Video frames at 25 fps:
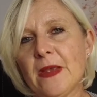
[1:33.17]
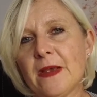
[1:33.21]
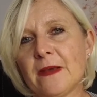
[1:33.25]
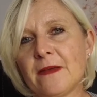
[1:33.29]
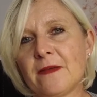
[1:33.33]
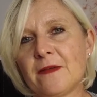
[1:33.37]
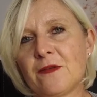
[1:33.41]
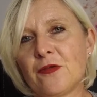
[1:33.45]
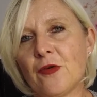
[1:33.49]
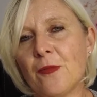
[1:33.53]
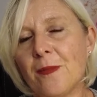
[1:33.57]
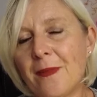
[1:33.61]

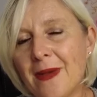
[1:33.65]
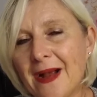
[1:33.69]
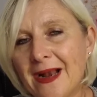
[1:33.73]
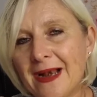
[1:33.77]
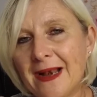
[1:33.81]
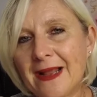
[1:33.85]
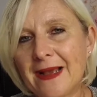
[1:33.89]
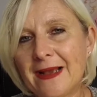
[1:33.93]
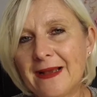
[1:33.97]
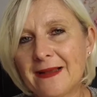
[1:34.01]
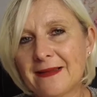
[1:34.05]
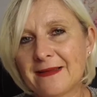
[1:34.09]
ce
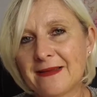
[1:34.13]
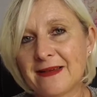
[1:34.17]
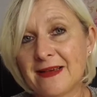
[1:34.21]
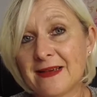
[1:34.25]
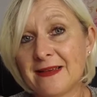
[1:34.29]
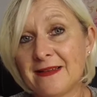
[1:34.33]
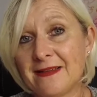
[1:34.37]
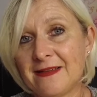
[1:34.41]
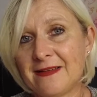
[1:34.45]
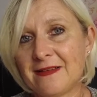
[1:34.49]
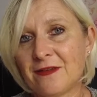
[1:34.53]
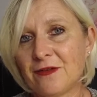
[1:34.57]
mal-être
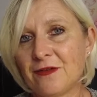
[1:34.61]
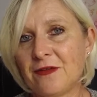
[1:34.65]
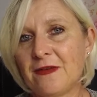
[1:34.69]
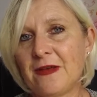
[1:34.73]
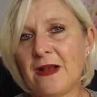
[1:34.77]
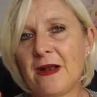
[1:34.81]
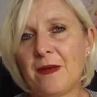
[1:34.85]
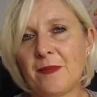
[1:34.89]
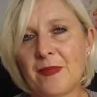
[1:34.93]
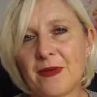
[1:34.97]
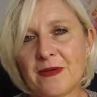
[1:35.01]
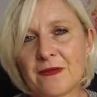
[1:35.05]

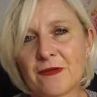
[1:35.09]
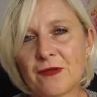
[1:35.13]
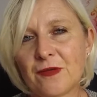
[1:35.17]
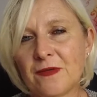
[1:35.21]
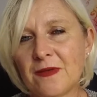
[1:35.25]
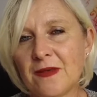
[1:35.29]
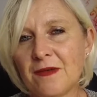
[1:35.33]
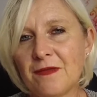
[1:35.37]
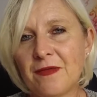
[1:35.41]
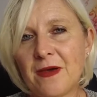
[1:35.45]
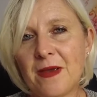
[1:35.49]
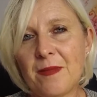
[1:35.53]
existentiel, parce que
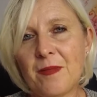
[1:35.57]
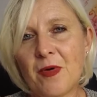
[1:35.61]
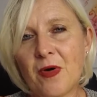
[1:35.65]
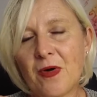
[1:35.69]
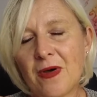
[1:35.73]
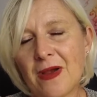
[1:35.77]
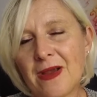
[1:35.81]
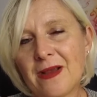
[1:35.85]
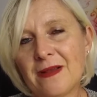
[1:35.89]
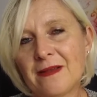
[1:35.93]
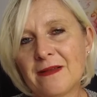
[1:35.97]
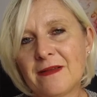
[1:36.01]
c'est
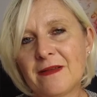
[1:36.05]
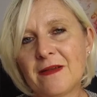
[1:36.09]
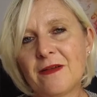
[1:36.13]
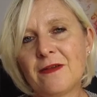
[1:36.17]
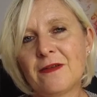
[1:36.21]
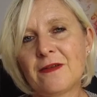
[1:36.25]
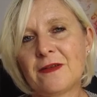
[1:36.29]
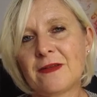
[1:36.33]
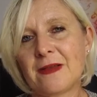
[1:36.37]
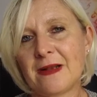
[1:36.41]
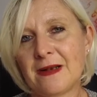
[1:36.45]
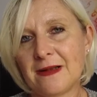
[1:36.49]
vraiment
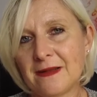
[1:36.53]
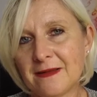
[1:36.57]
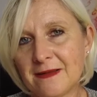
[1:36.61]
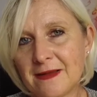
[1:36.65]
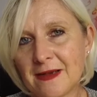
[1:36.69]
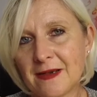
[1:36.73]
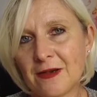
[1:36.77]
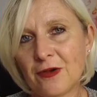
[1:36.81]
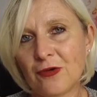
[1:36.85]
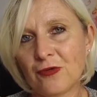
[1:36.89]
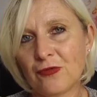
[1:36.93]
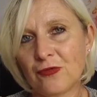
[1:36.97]
intense à
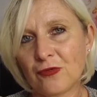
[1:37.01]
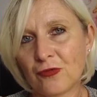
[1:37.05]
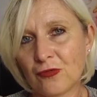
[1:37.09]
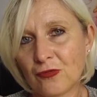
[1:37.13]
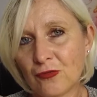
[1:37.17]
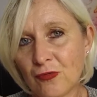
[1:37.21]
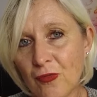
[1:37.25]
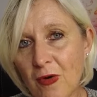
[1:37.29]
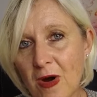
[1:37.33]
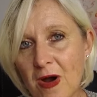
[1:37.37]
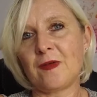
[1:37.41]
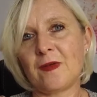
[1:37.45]
l'intérieur de
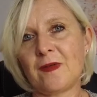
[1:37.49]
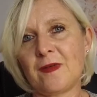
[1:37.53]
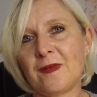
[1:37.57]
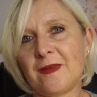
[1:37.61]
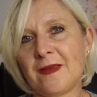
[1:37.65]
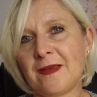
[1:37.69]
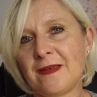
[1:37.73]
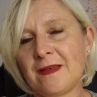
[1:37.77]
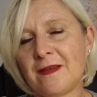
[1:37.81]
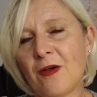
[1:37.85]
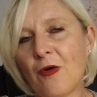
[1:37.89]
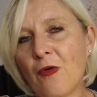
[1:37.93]
toi,
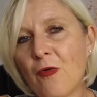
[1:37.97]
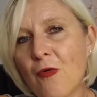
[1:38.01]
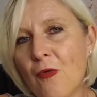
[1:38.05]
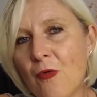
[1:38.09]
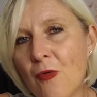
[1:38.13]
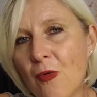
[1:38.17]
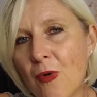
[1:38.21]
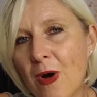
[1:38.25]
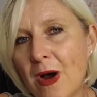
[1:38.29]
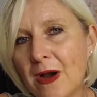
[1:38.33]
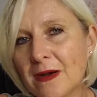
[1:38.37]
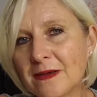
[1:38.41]
cette
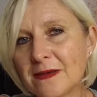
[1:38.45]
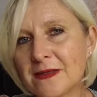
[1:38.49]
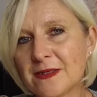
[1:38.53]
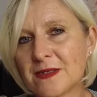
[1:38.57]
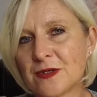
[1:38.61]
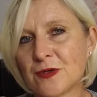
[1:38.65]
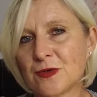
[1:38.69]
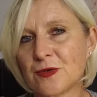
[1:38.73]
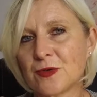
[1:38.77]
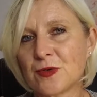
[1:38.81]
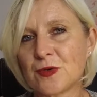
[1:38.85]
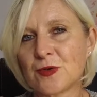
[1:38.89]

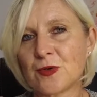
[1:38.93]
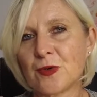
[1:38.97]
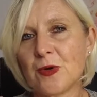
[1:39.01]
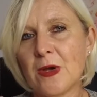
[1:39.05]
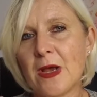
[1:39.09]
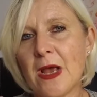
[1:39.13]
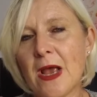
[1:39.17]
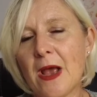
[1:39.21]
angoisse, ce,